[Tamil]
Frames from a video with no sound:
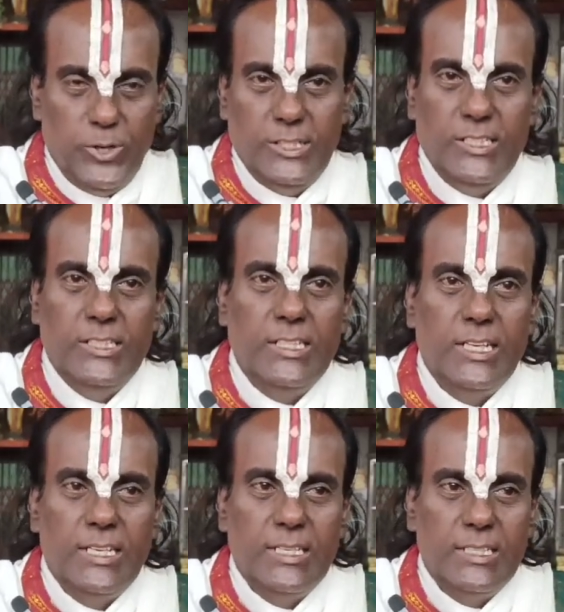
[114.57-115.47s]
இப்பொழுது
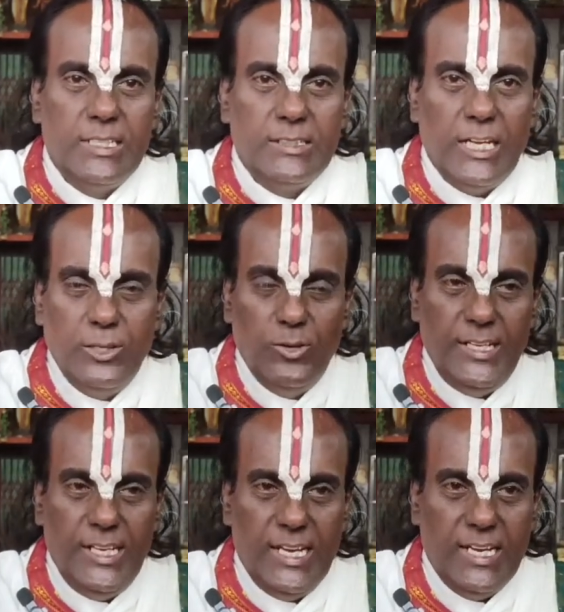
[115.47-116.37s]

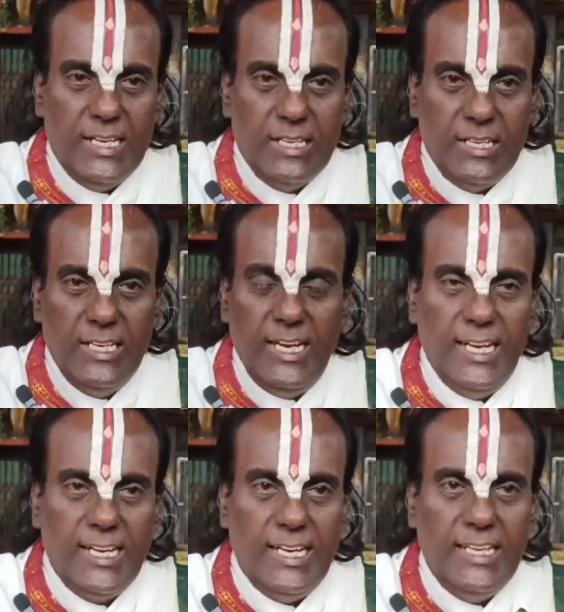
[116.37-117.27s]
தன்னுடைய
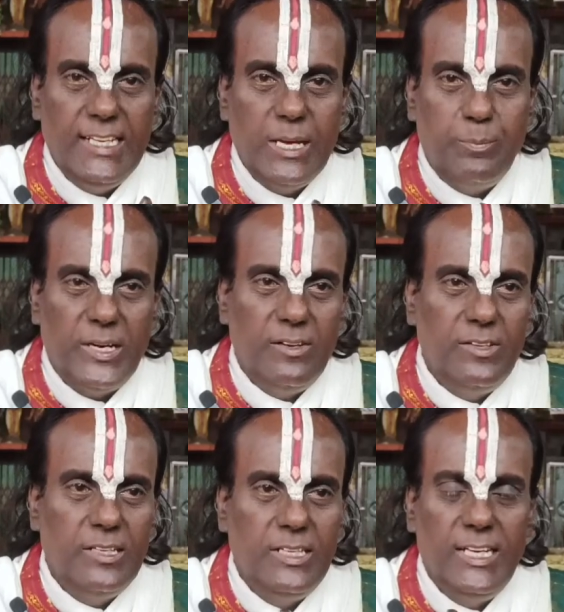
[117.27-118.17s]
லீலைகளை இங்கே பல
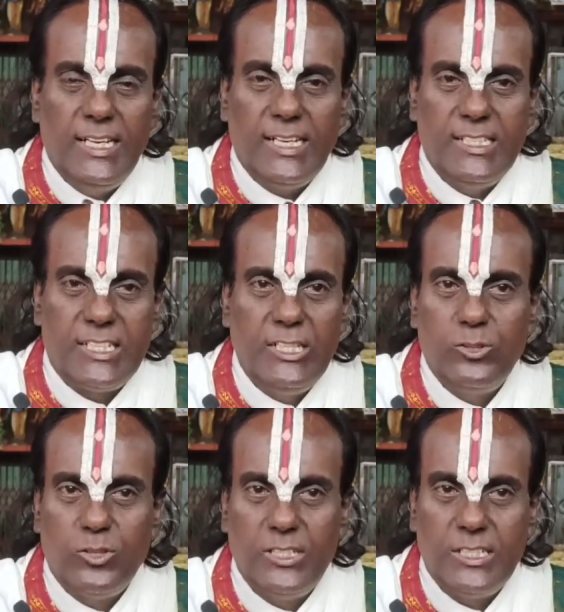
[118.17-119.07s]
லீலைகளை
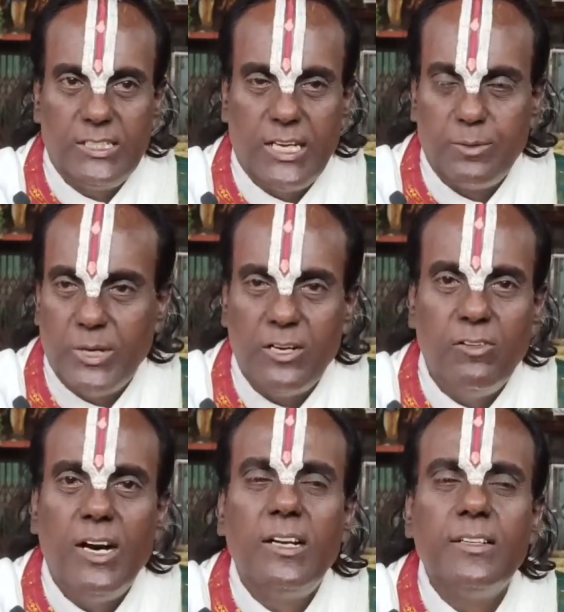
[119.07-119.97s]
செய்து கொண்டிருந்தார்
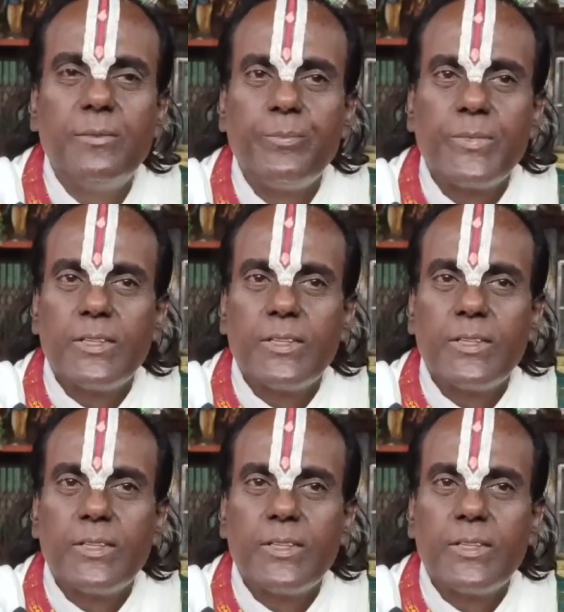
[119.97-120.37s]
பகவான்